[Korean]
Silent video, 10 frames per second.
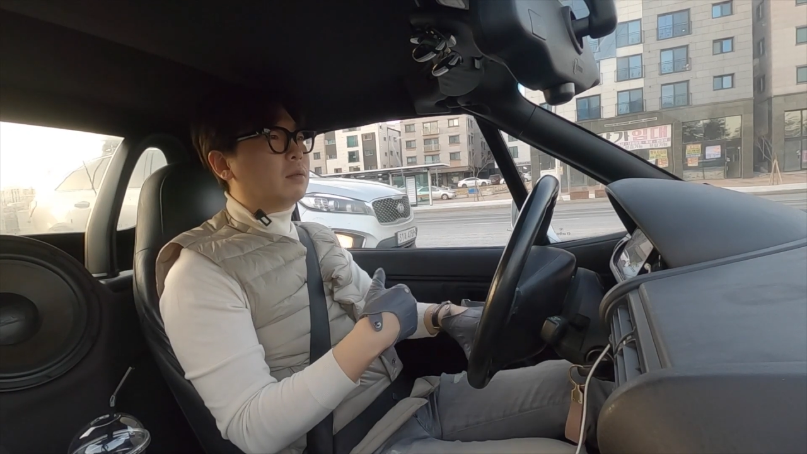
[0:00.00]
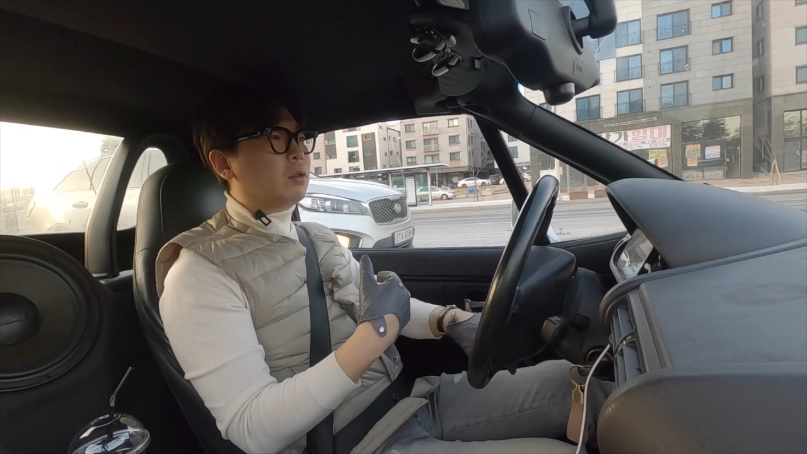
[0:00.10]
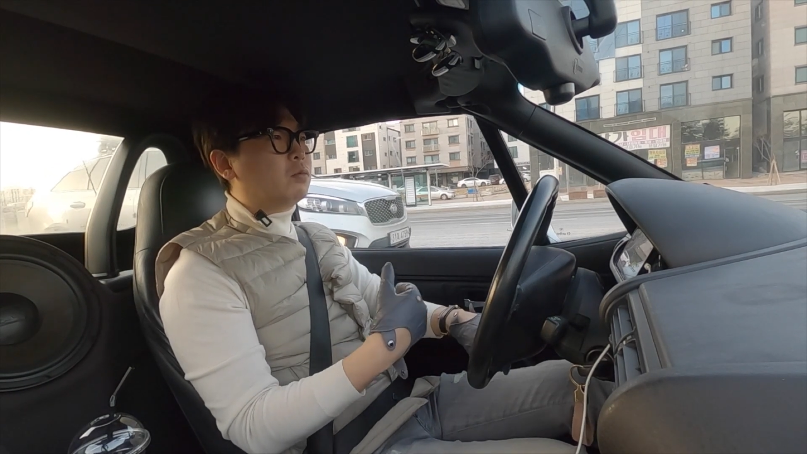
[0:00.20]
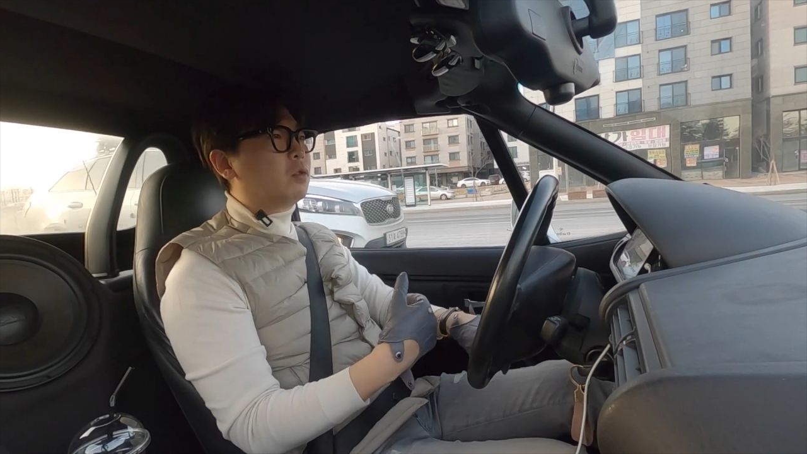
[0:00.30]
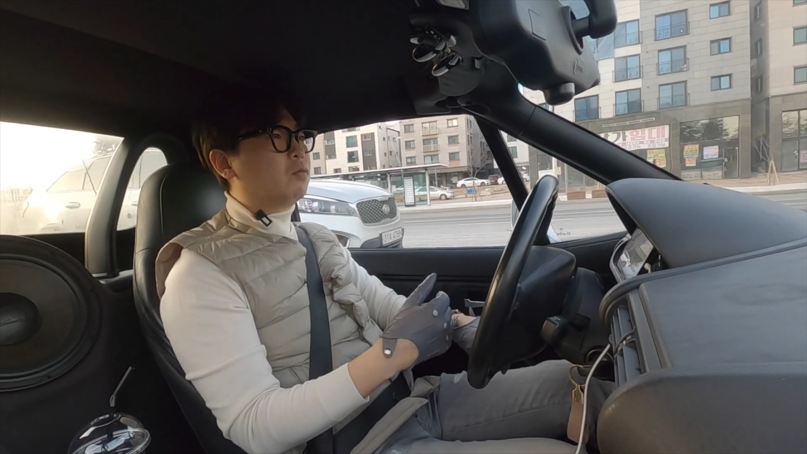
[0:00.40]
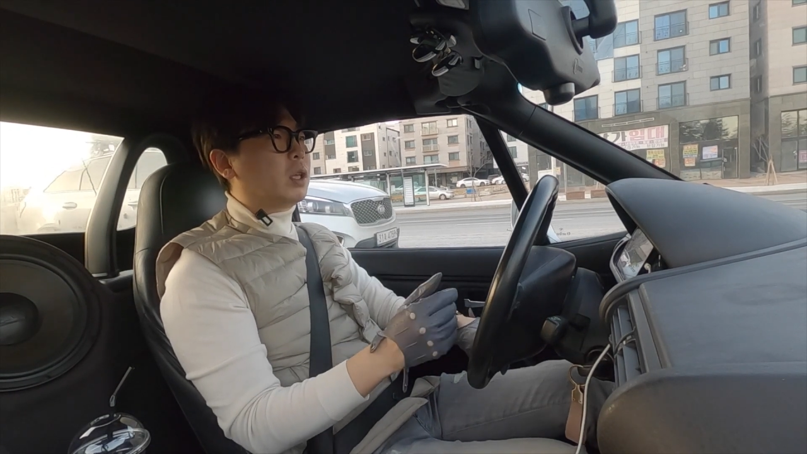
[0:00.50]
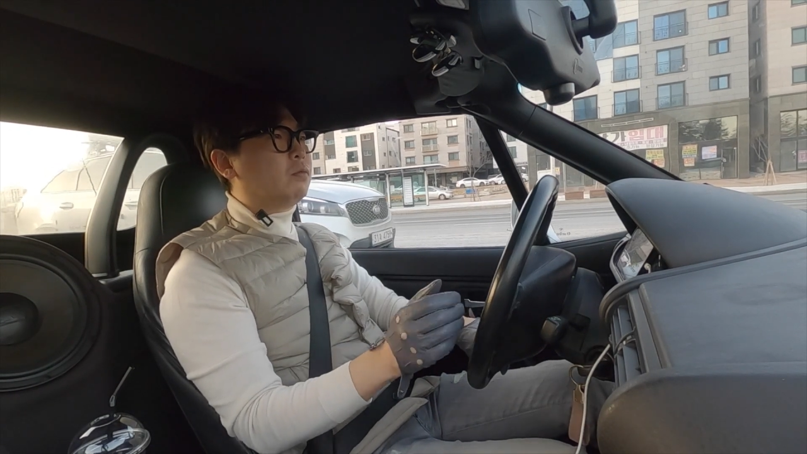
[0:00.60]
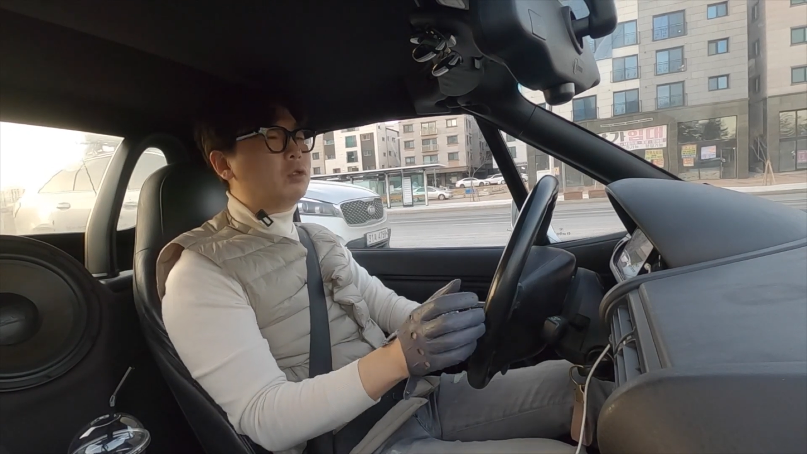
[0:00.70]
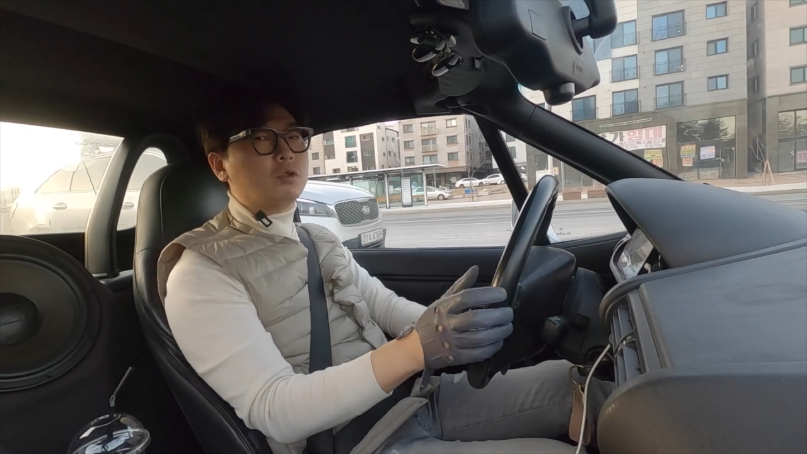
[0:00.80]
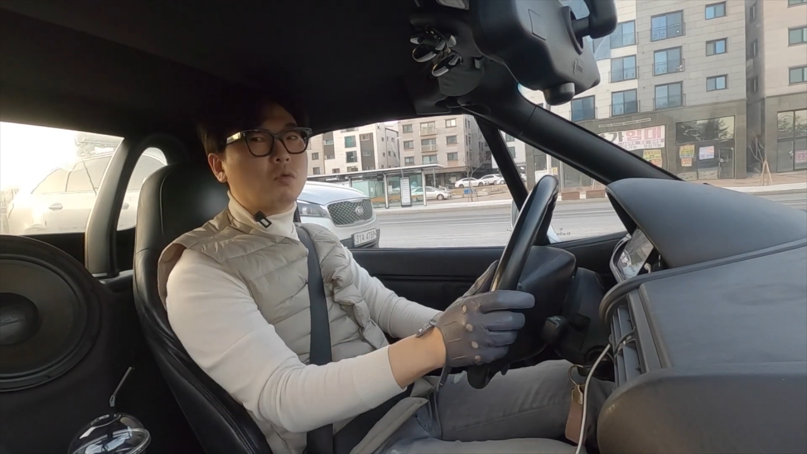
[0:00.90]
너무너무
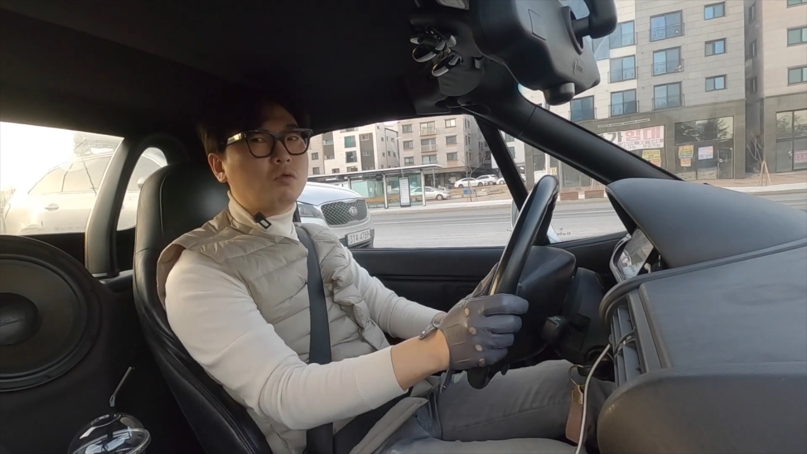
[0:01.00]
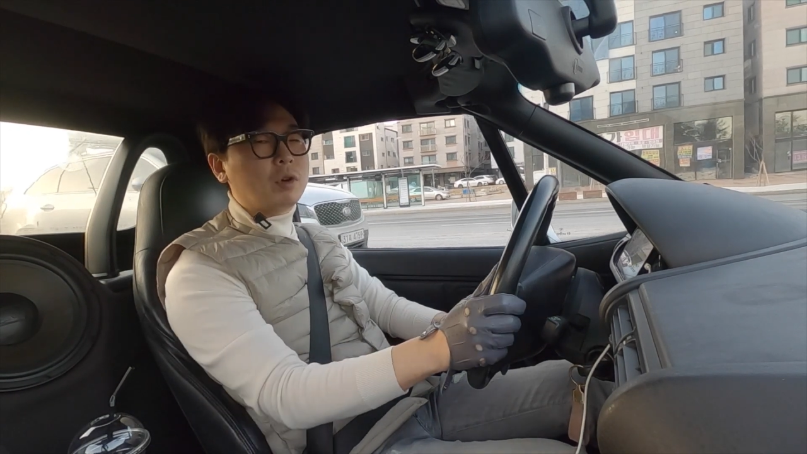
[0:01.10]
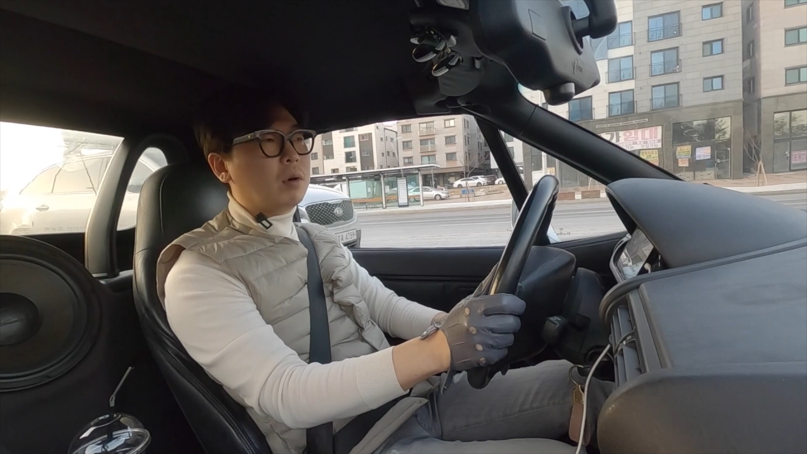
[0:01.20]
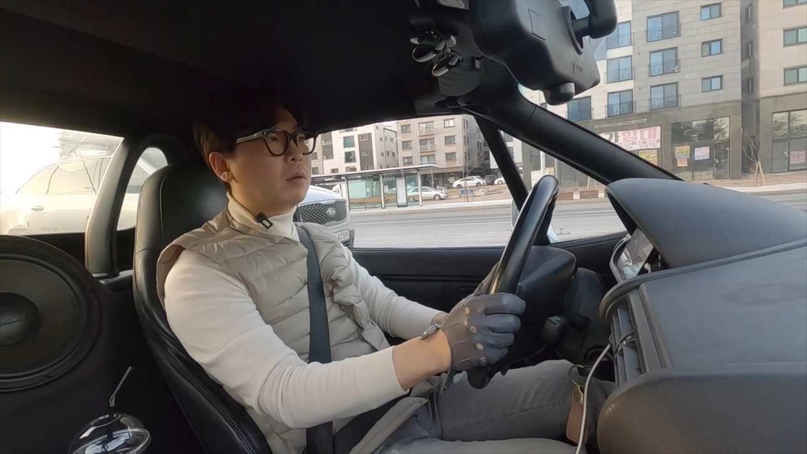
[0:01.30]
기분이 좋고요